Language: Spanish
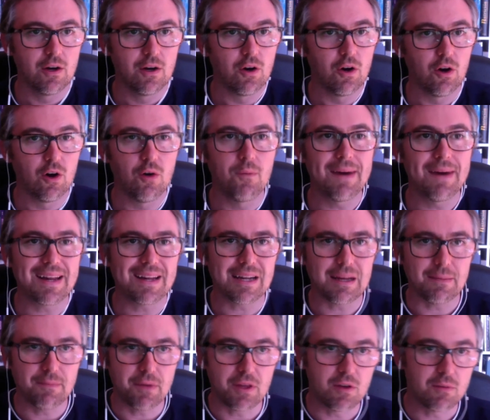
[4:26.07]
o más
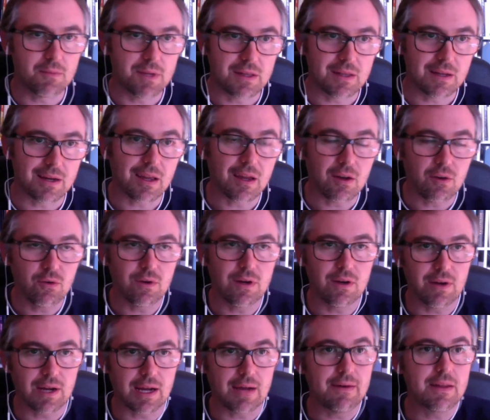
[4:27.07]
rápido, mientras que Google lo
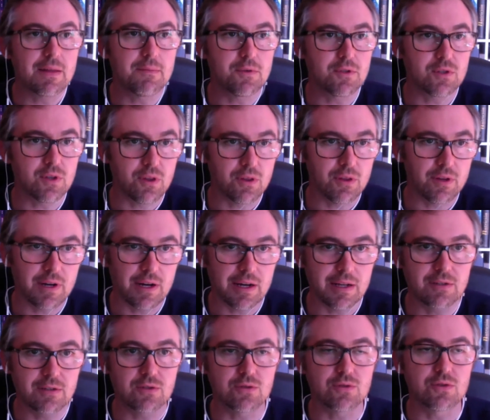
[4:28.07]
acaba de posicionar en
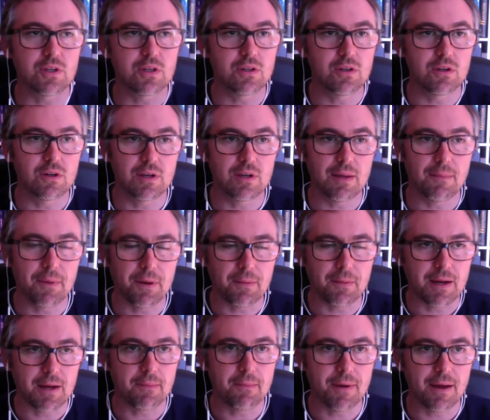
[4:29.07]
su sitio en las primeras
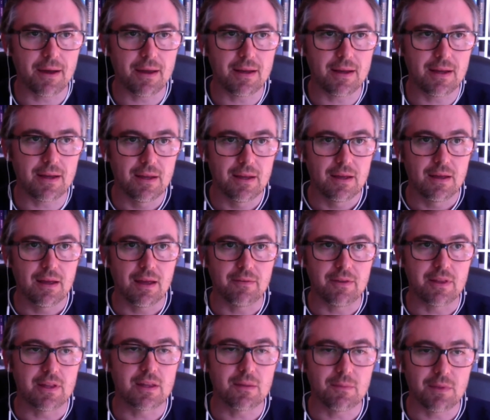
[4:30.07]
páginas,
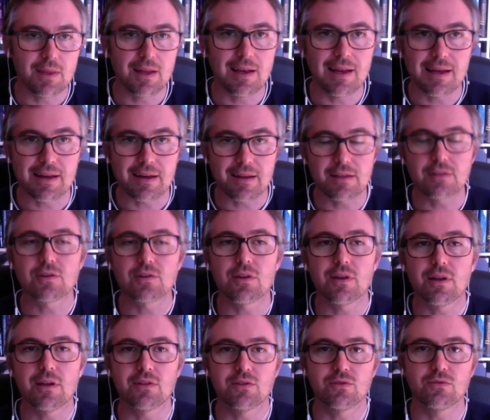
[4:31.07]
evidentemente las redes sociales
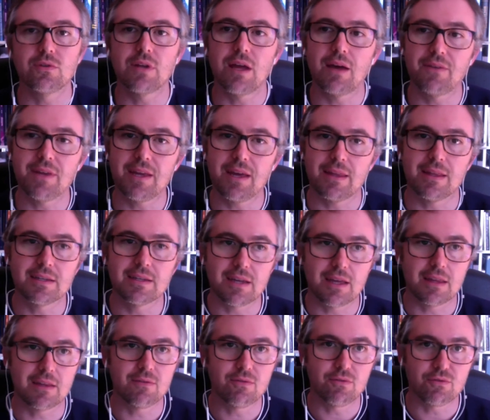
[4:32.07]
son una vía de esa
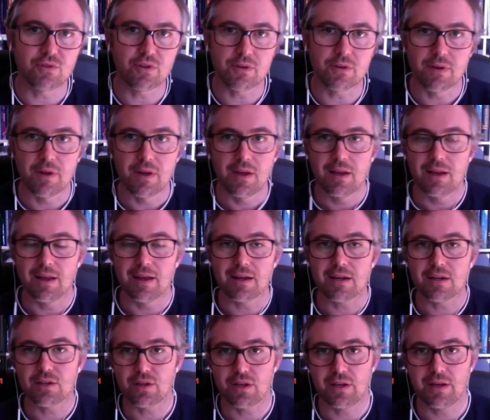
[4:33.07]
difusión. Las,
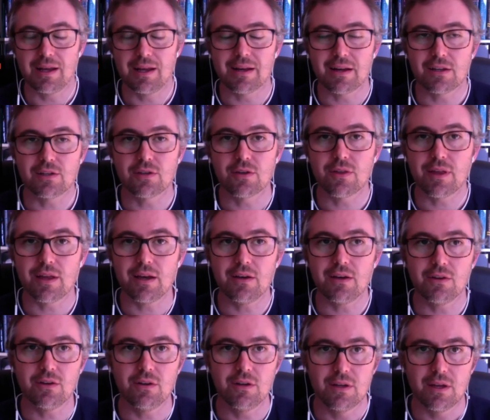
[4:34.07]
redes, sociales
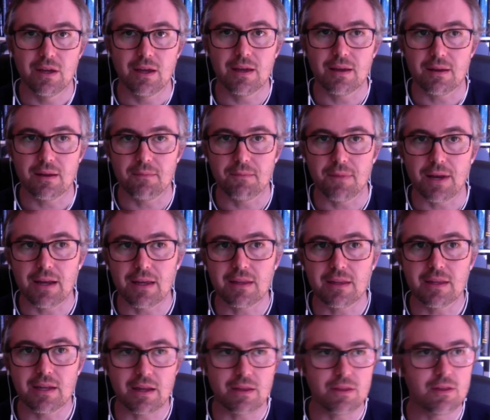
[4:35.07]
no en, en, plan
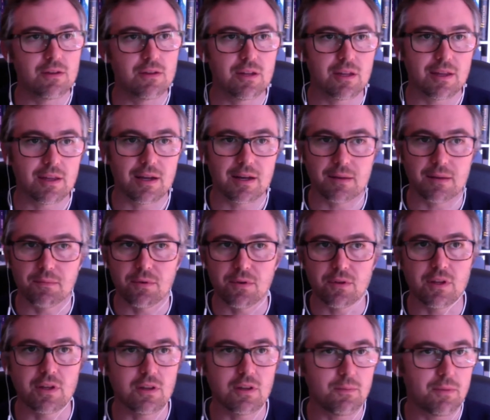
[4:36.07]
interacción de estar
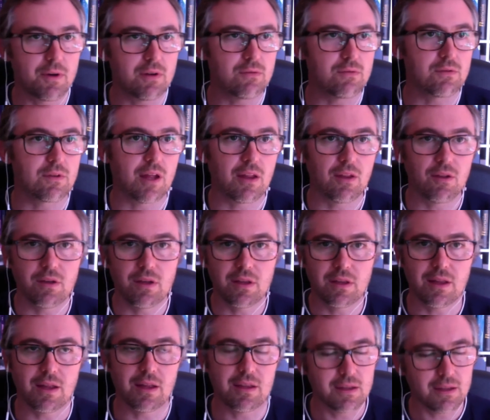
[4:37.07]
respondiendo, preguntando y
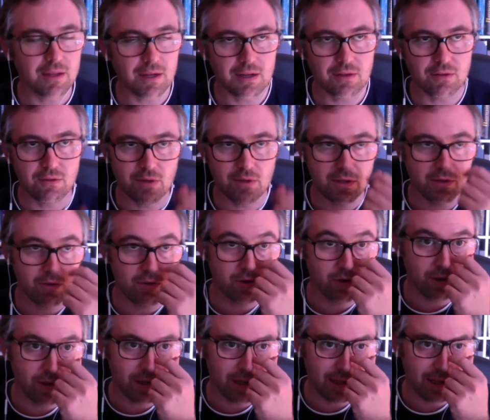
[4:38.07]
estar interactuando todo el
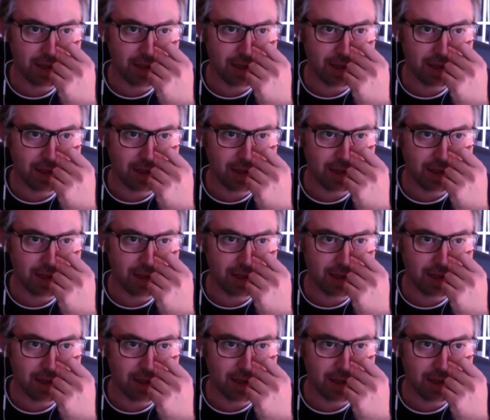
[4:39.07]
día,